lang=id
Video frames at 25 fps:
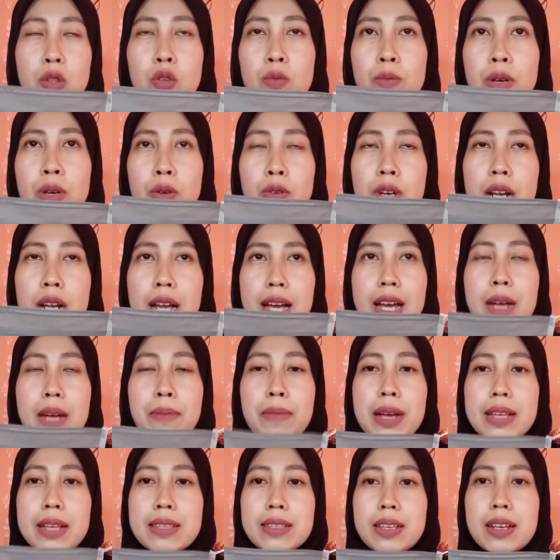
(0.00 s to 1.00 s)
itu menggunakan
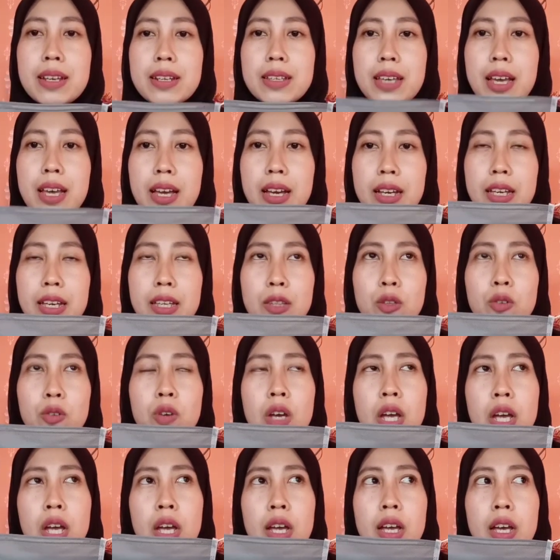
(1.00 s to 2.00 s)
masker yang itu
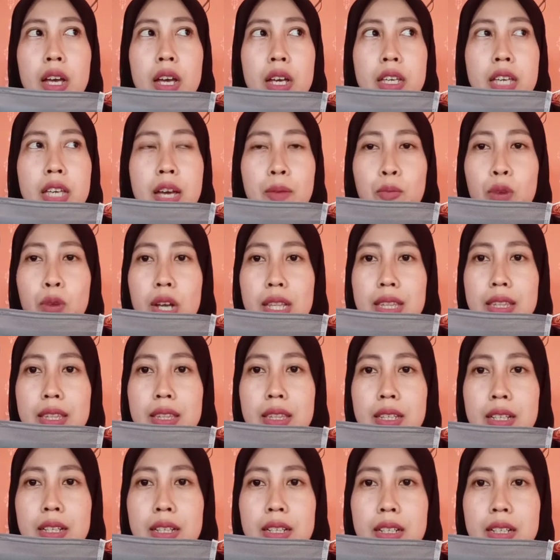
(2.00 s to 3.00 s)
yang buat
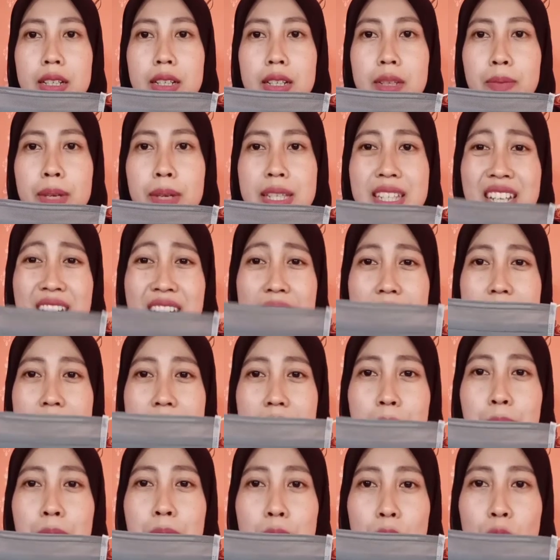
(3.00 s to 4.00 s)
e, masker
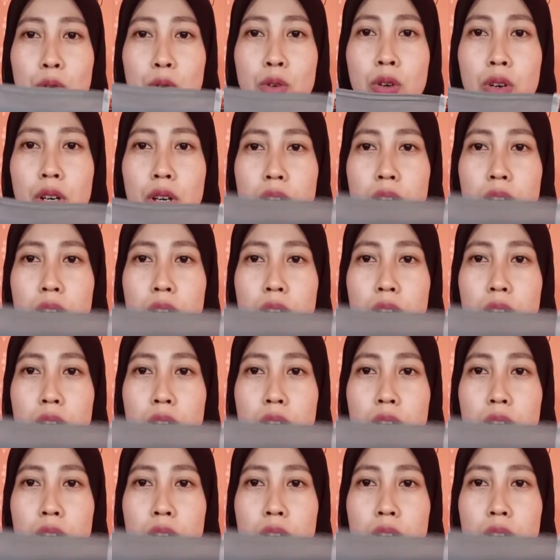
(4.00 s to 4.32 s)
hijab gitu